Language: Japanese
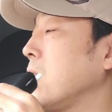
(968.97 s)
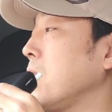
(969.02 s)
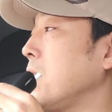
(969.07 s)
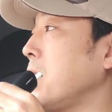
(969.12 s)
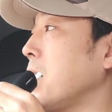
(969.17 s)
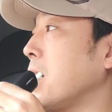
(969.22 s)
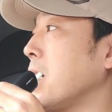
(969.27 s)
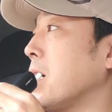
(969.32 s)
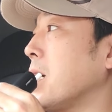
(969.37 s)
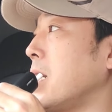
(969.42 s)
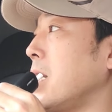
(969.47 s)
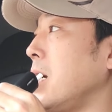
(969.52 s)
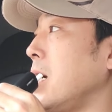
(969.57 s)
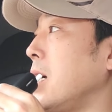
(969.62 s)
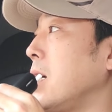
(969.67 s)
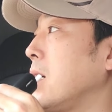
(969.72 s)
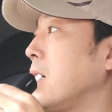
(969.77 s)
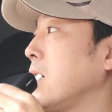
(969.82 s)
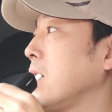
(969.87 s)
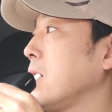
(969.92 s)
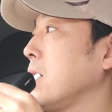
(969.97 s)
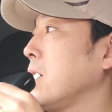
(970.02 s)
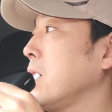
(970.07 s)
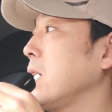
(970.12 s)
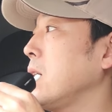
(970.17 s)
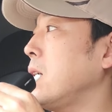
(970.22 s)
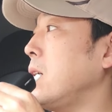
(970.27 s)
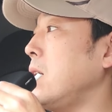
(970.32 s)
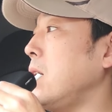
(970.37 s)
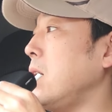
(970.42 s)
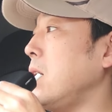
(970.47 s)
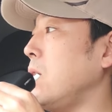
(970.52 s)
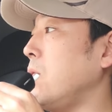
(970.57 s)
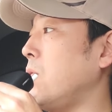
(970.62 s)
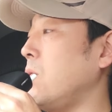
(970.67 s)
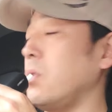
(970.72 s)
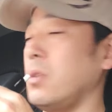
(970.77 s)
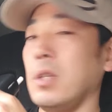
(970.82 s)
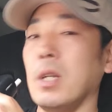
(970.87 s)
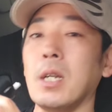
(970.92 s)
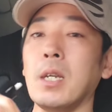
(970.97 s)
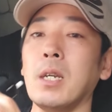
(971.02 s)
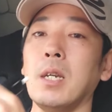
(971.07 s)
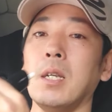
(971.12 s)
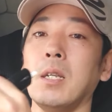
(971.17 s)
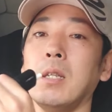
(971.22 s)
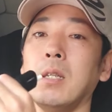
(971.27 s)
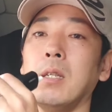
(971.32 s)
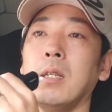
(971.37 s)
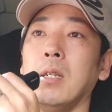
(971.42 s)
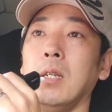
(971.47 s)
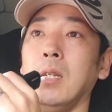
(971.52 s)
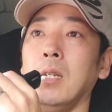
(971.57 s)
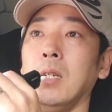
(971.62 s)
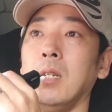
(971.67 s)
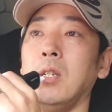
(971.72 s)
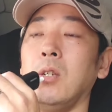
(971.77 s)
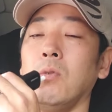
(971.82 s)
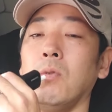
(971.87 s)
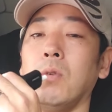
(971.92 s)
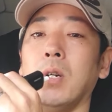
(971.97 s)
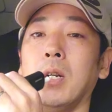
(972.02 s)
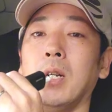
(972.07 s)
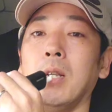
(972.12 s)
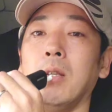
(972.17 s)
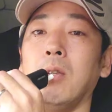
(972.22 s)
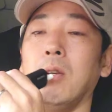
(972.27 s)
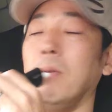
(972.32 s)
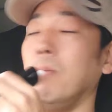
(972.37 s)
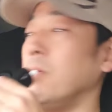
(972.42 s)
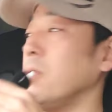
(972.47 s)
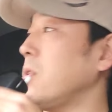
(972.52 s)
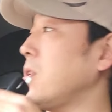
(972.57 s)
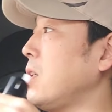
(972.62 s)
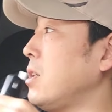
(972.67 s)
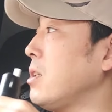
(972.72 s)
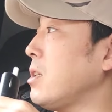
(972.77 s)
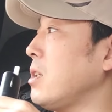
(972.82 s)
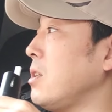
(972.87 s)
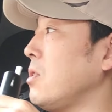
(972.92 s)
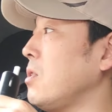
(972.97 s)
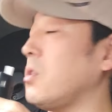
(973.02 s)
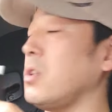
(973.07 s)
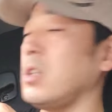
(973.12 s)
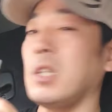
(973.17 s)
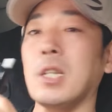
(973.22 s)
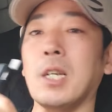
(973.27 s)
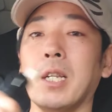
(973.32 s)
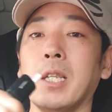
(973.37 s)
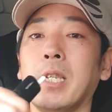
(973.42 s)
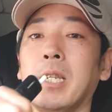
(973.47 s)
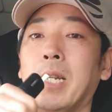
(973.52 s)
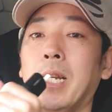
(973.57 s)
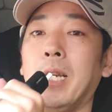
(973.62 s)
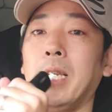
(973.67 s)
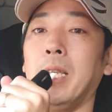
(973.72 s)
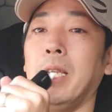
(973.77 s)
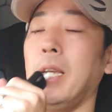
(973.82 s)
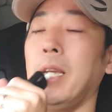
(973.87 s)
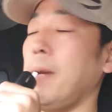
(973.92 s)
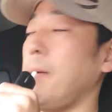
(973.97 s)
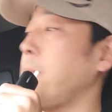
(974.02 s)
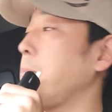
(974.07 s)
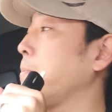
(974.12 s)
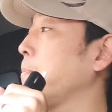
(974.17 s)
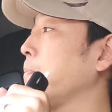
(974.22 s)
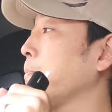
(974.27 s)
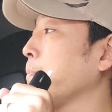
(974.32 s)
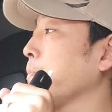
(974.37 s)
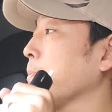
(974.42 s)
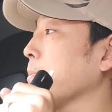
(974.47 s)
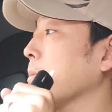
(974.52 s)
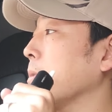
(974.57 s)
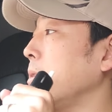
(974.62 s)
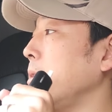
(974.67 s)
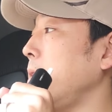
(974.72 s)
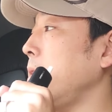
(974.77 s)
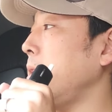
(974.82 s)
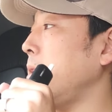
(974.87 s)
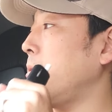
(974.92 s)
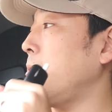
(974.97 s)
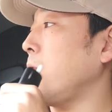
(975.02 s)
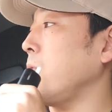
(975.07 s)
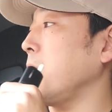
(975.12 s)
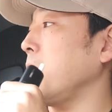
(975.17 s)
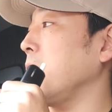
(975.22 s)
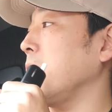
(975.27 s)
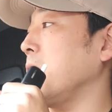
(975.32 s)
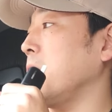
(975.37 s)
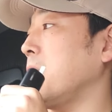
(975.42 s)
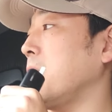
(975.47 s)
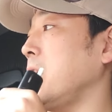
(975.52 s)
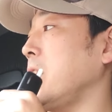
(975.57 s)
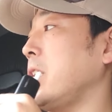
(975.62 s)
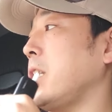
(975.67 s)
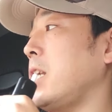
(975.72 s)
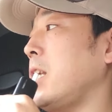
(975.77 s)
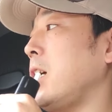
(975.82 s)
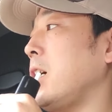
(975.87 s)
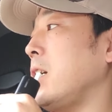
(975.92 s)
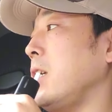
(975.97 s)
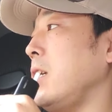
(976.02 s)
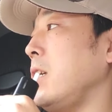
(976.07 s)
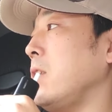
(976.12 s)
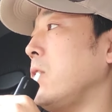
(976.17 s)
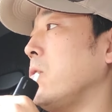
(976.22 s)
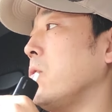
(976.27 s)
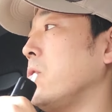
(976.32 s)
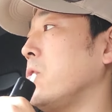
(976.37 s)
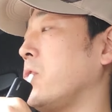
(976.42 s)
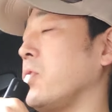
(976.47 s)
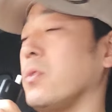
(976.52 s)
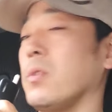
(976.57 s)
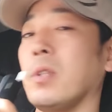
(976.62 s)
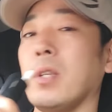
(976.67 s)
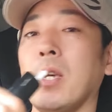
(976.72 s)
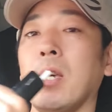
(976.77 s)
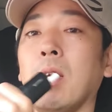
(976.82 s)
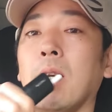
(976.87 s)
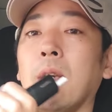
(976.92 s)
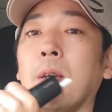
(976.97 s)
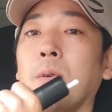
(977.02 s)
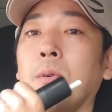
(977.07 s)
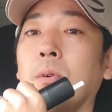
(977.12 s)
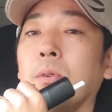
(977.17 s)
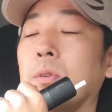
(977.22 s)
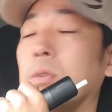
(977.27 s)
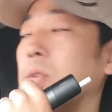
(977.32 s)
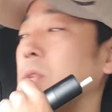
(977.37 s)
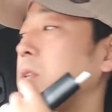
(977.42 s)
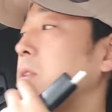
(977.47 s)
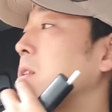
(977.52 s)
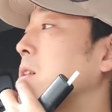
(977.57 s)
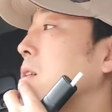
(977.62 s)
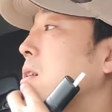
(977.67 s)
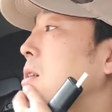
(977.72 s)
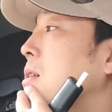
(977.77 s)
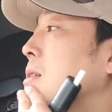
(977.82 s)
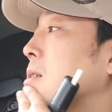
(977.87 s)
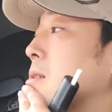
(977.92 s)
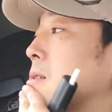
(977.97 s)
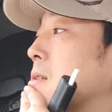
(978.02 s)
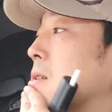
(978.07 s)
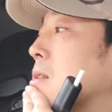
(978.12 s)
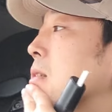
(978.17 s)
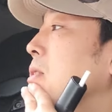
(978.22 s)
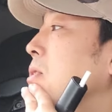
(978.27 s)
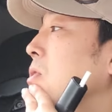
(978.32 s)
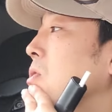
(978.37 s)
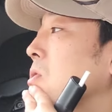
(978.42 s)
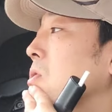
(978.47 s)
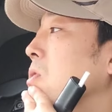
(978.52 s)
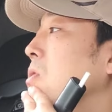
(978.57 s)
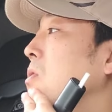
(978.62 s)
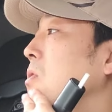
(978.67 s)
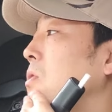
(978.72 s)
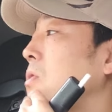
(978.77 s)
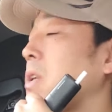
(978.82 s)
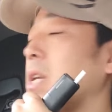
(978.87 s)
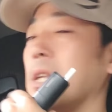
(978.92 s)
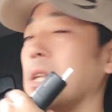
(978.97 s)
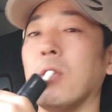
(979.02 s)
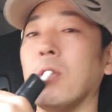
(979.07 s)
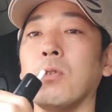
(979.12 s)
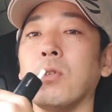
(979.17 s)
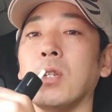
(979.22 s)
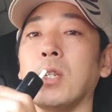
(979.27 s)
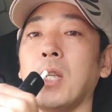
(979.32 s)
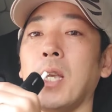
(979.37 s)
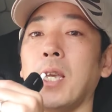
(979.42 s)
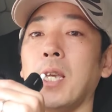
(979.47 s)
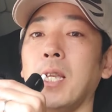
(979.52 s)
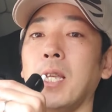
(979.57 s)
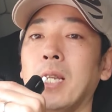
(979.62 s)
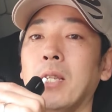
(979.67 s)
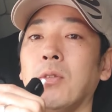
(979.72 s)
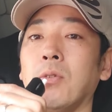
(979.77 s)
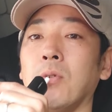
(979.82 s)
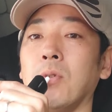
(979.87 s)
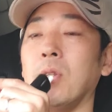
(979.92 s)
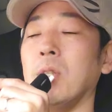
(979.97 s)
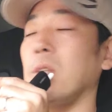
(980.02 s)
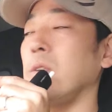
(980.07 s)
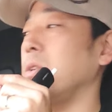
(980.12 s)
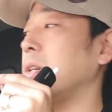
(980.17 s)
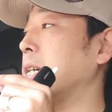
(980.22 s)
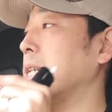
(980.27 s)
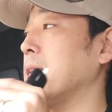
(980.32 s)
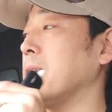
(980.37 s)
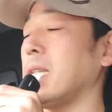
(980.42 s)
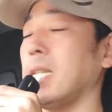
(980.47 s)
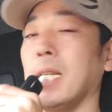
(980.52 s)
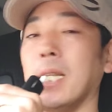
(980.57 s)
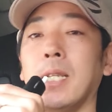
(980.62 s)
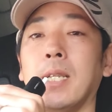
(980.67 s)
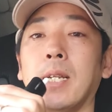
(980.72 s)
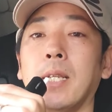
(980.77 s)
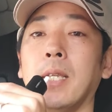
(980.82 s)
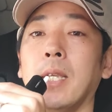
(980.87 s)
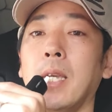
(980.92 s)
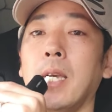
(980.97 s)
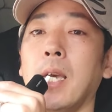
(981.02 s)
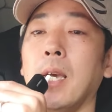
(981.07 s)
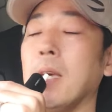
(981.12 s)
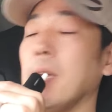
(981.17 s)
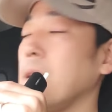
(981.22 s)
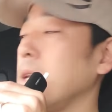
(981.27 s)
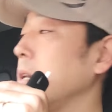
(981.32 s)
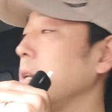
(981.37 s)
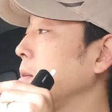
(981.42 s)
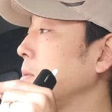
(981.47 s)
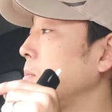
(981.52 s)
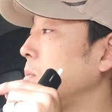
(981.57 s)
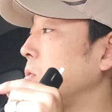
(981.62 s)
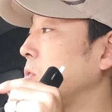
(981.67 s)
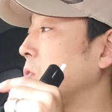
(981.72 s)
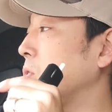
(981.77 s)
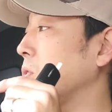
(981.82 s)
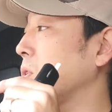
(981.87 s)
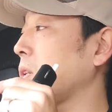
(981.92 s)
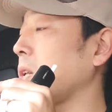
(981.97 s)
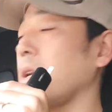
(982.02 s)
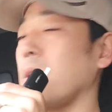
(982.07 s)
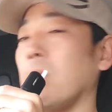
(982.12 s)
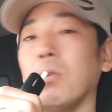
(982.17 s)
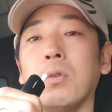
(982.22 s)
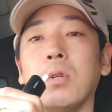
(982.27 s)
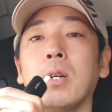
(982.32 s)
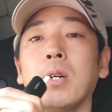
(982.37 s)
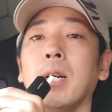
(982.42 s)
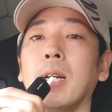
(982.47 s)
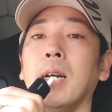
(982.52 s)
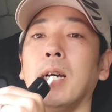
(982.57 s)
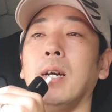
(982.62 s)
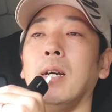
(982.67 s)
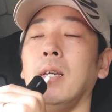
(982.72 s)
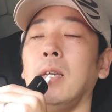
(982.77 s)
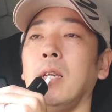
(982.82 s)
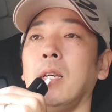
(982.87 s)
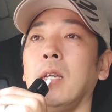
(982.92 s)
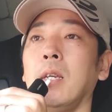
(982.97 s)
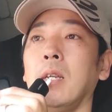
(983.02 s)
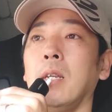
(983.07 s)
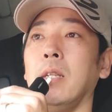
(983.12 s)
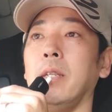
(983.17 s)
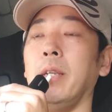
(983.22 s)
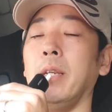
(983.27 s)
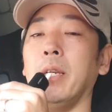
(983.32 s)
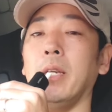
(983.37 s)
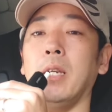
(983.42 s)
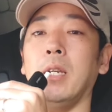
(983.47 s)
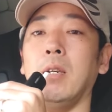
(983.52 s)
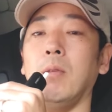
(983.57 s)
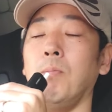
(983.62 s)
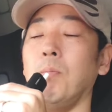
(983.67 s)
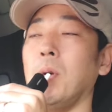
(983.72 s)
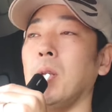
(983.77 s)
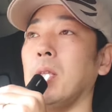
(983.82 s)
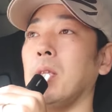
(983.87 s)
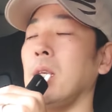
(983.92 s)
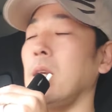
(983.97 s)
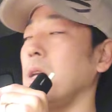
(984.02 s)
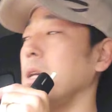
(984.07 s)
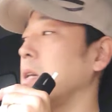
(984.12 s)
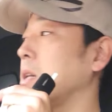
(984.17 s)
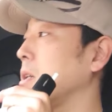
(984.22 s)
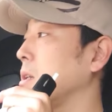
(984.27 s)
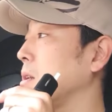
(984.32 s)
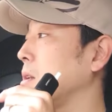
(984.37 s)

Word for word: 中からえー、ホグだけにしようかなとは思ったんですけど、スイッチ買ってないんで、で、本人に聞いたら、えっ、ー、と、純正ホグと連動していいですっていう話だったんで、純正ホグから、えー、電源引っ張って、